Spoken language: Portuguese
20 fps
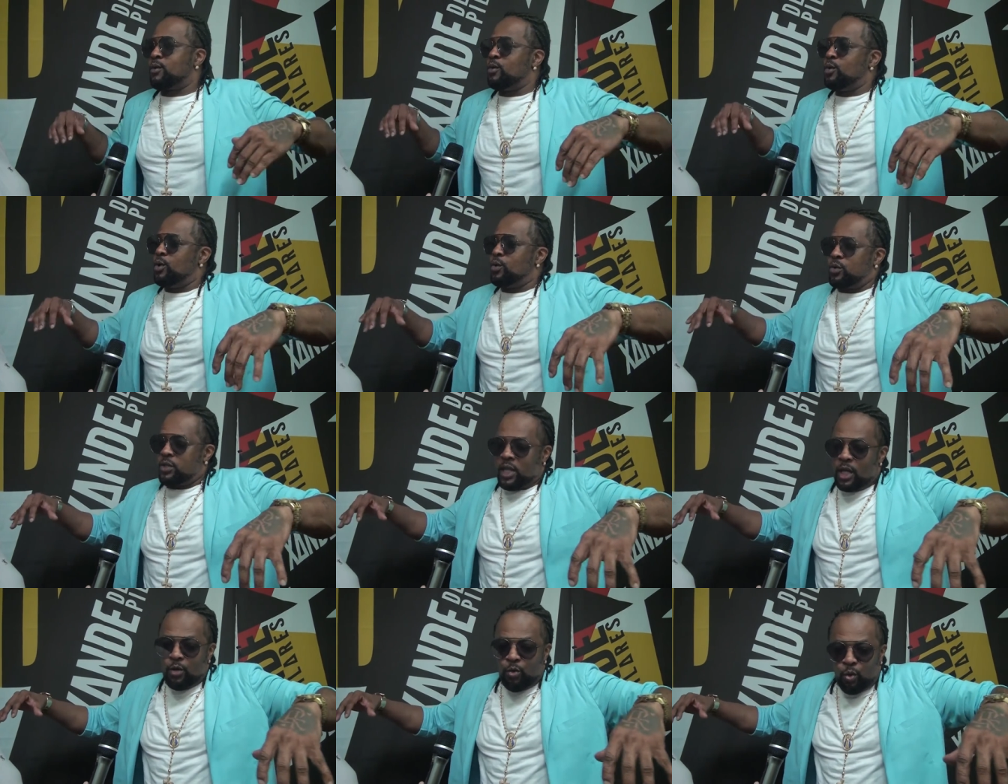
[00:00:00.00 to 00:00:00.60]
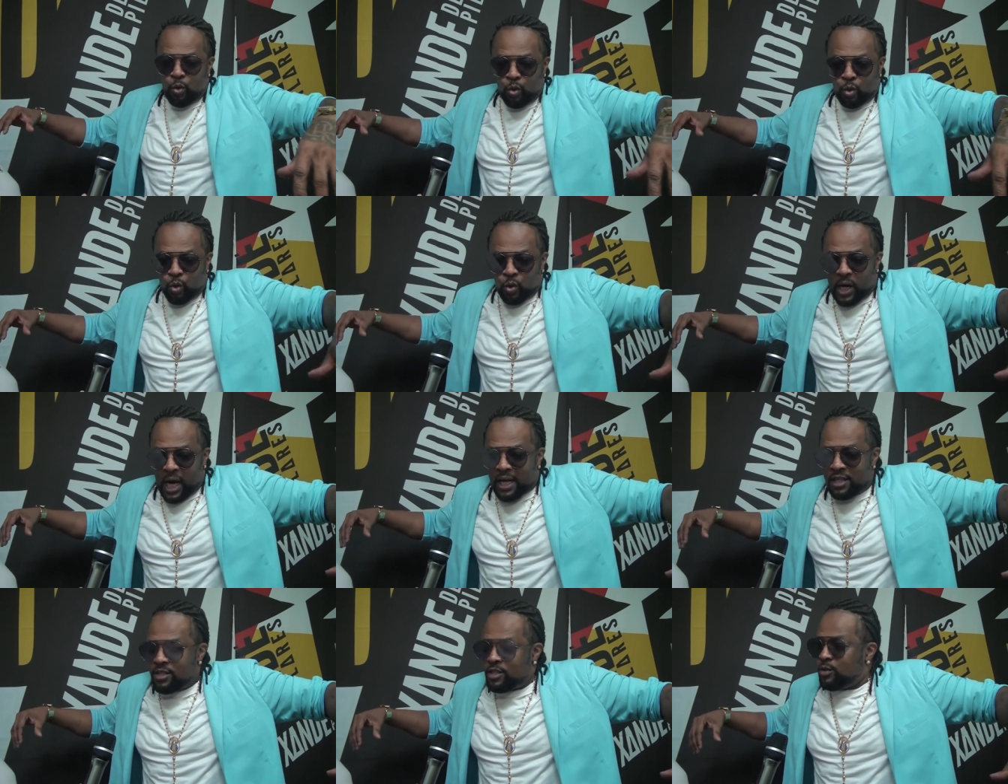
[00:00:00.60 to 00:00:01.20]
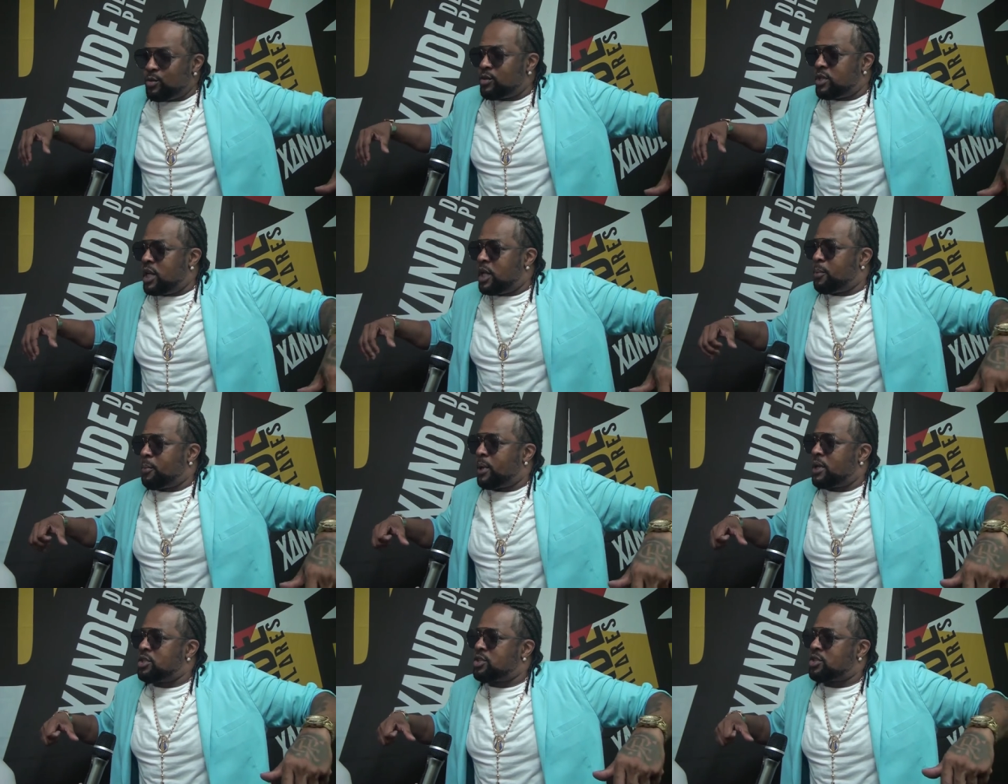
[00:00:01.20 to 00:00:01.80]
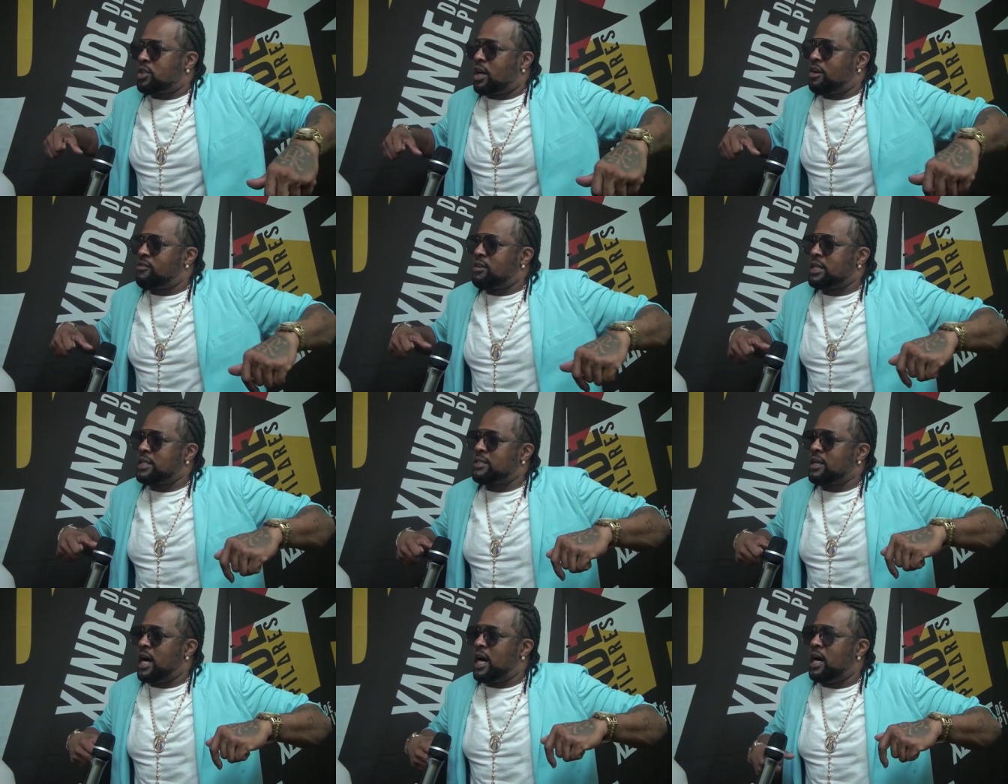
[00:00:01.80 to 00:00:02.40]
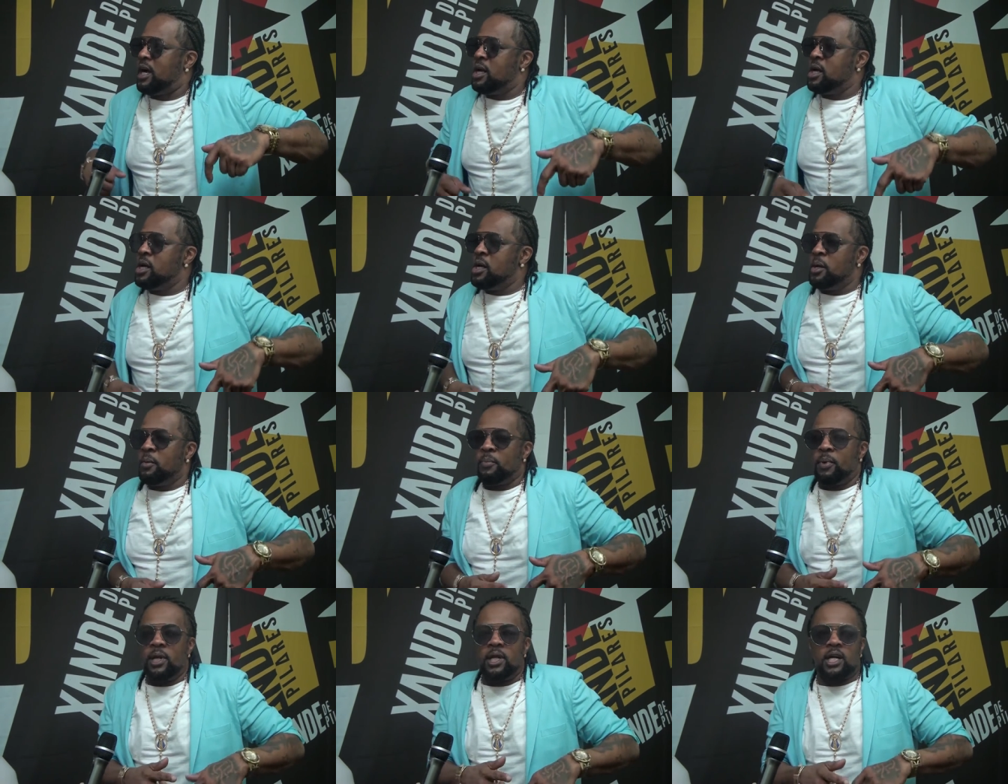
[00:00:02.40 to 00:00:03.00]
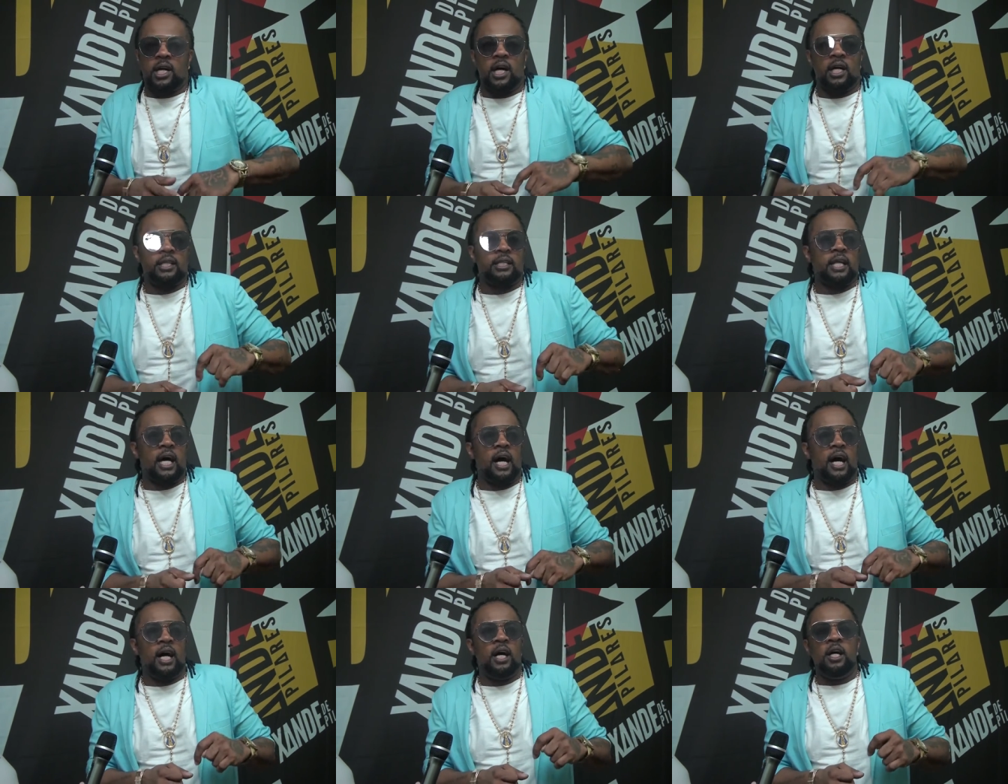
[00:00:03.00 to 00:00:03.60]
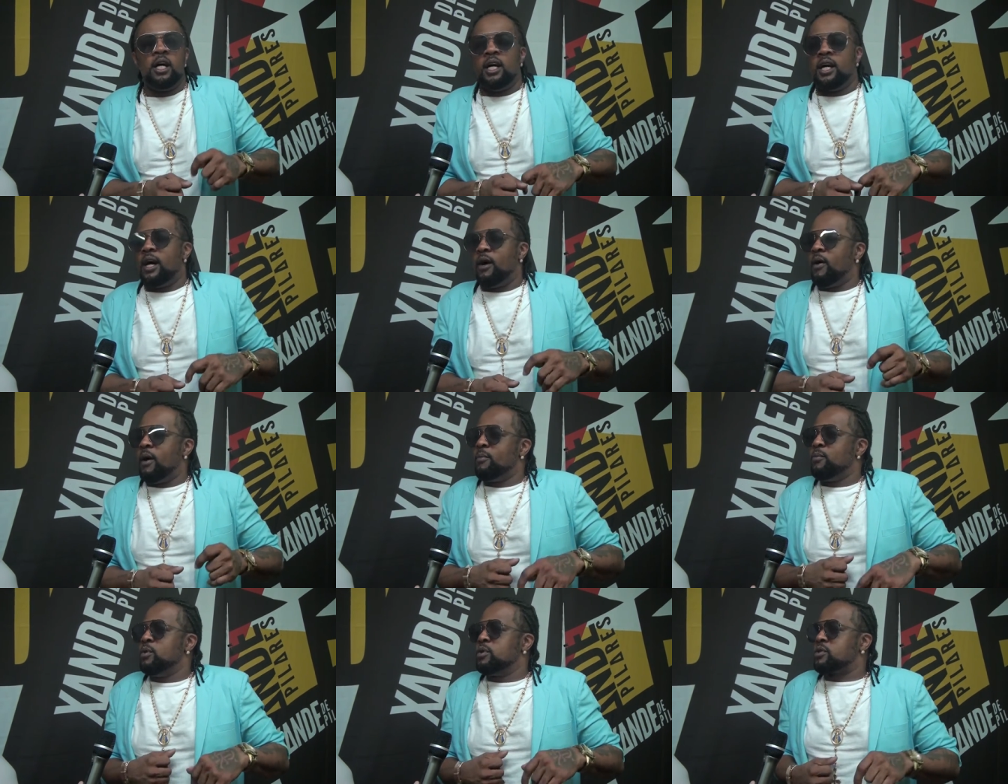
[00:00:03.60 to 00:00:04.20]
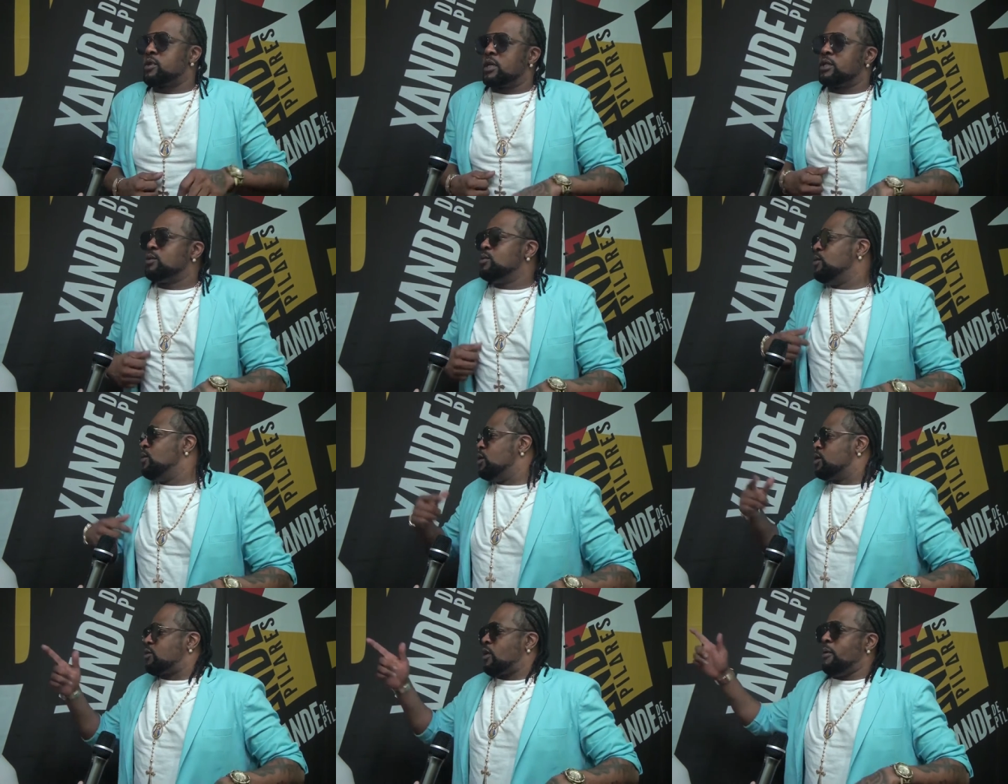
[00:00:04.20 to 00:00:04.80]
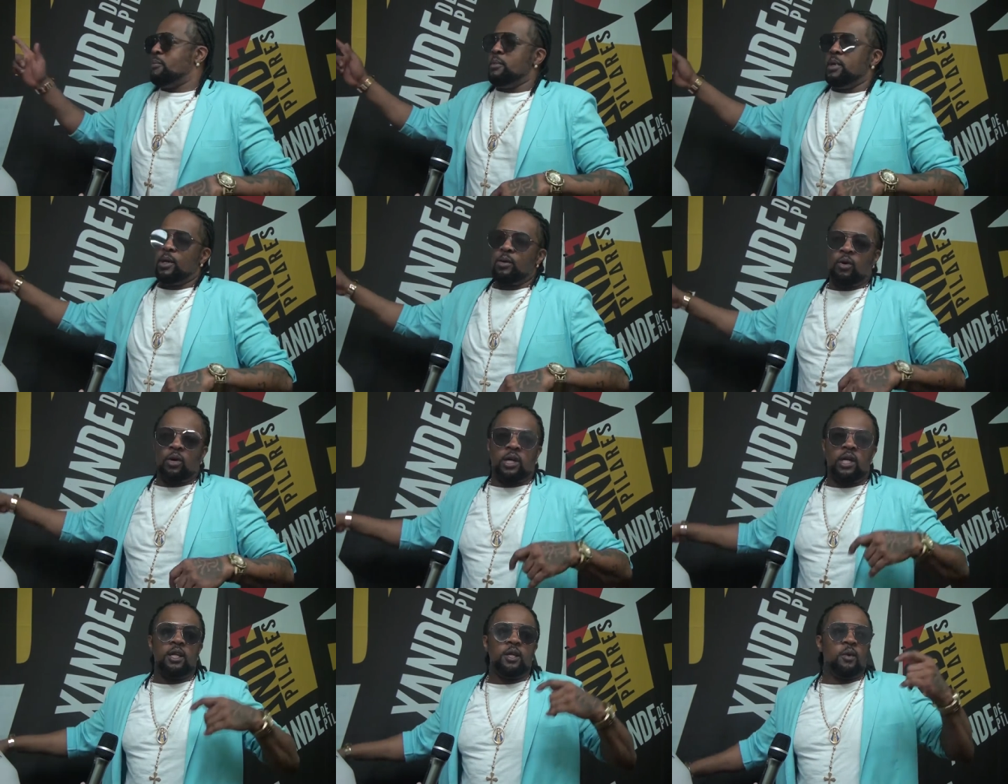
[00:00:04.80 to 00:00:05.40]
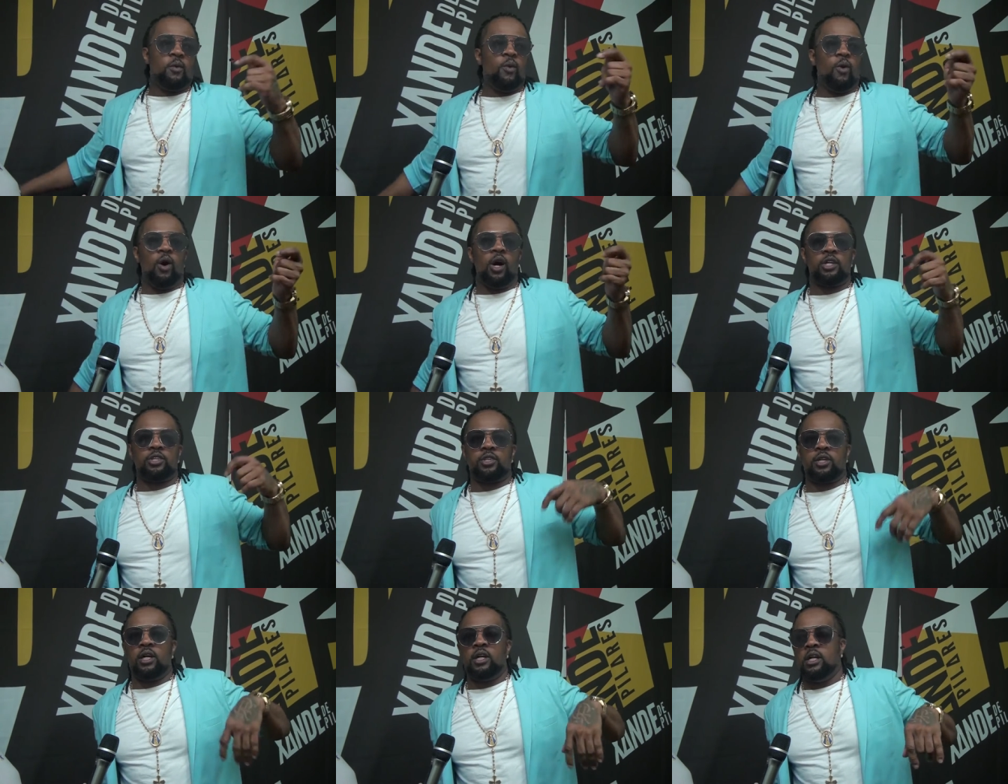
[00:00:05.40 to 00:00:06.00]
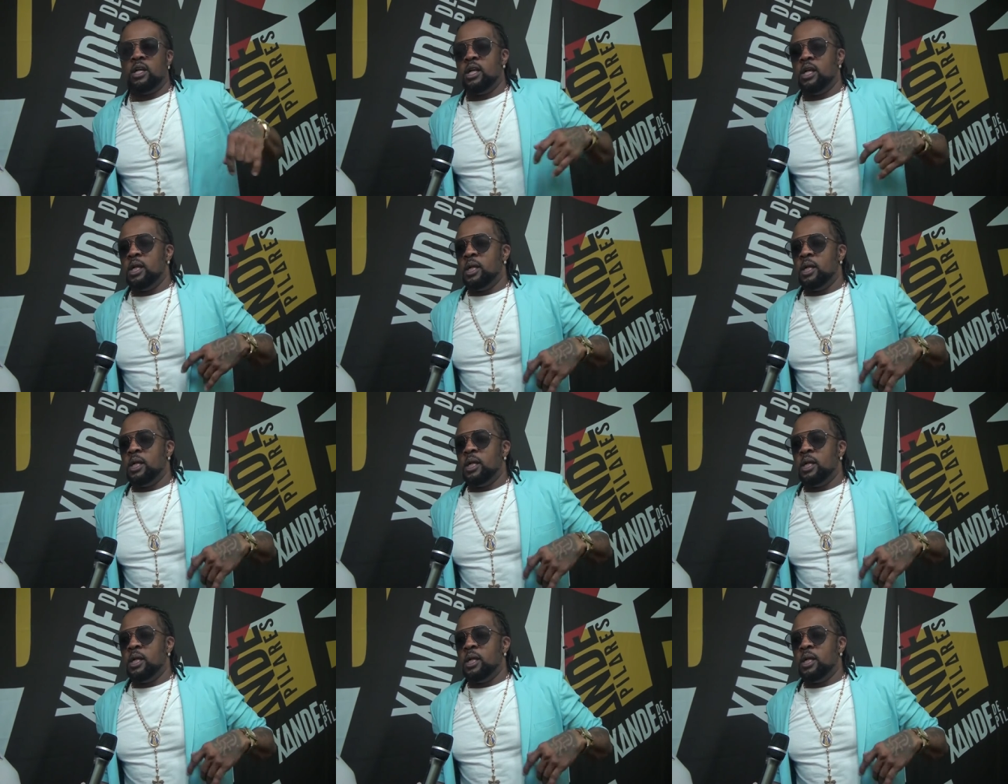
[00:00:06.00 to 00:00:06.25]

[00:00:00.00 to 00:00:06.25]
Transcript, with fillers: um, tem um lugarzinho dele para ele extravasar, para ele cantar uma música de um outro amigo que ele gosta.